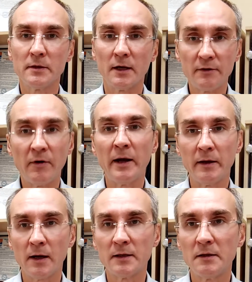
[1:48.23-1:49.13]
как два,
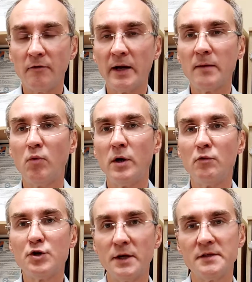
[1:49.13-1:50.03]
когда два и более
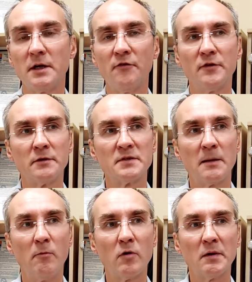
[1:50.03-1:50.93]
участников этого
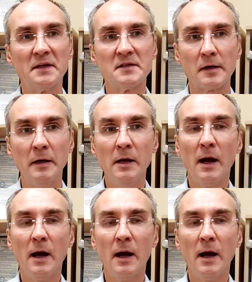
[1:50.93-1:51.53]
самого кластера